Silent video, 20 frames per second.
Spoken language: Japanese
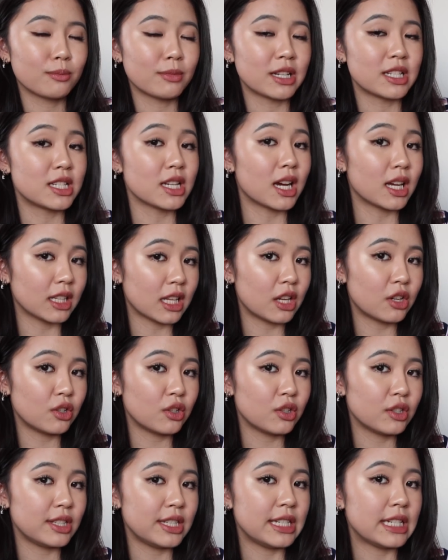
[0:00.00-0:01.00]
まあ、ジャーナル
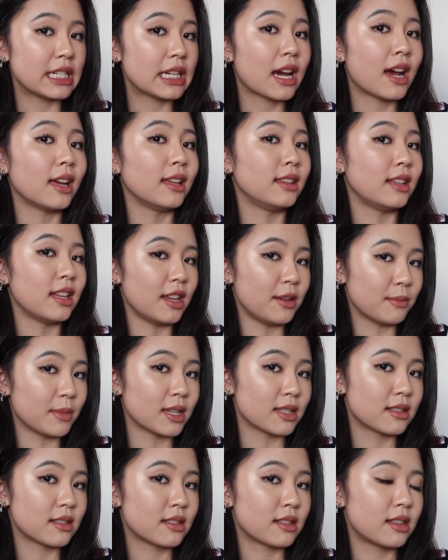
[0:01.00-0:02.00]
に書いてい
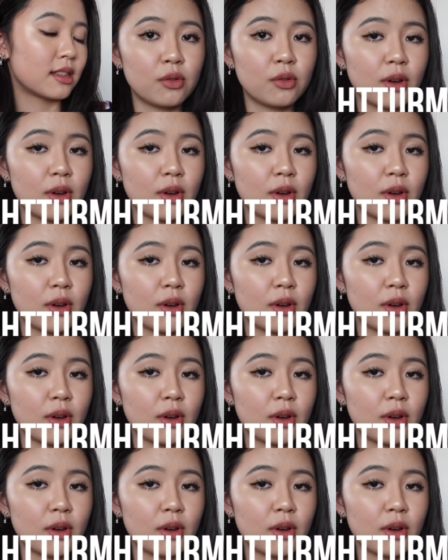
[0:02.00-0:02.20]
ます